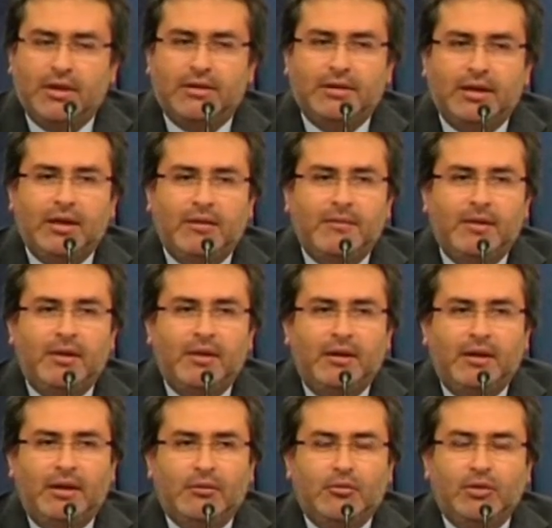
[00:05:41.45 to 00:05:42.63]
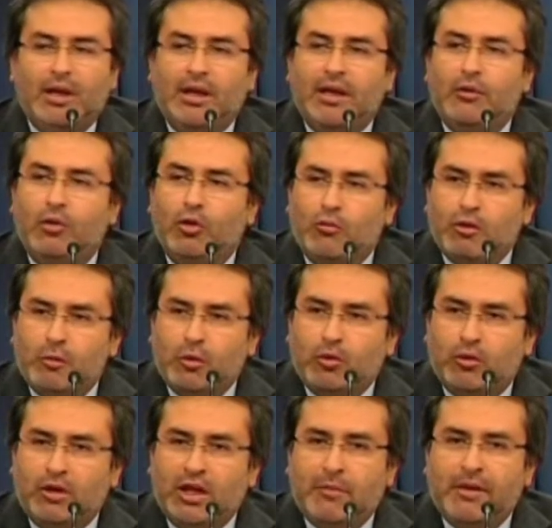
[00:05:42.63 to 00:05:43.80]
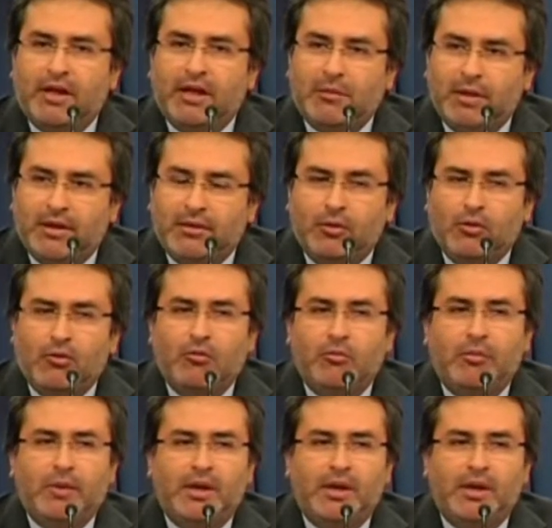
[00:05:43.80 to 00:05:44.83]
Esta es una enorme oportunidad para la inversión,